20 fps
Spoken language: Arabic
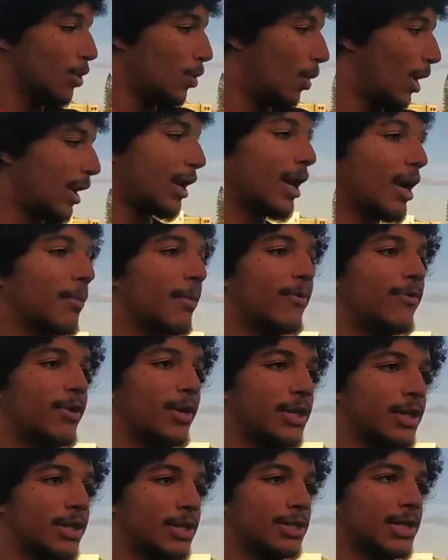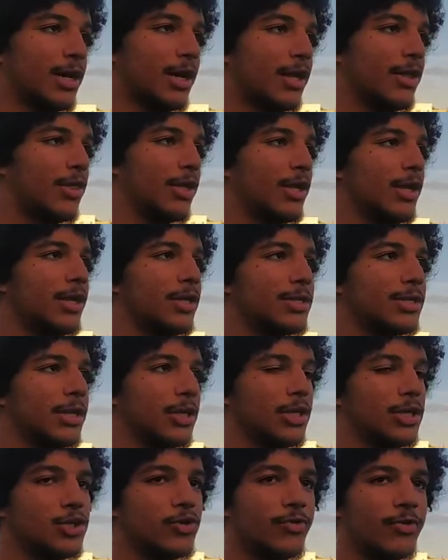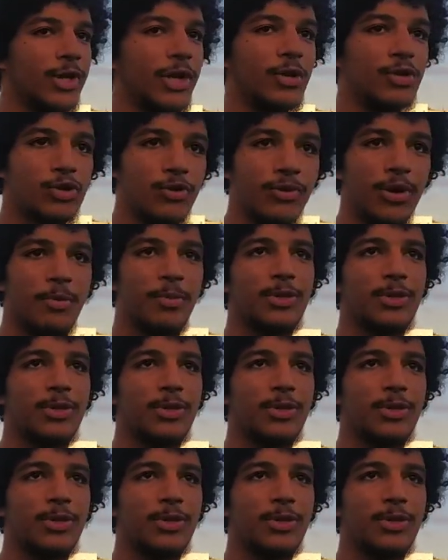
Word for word: على الرغبه في الانتصار هذايا اللي شفناه وشفنا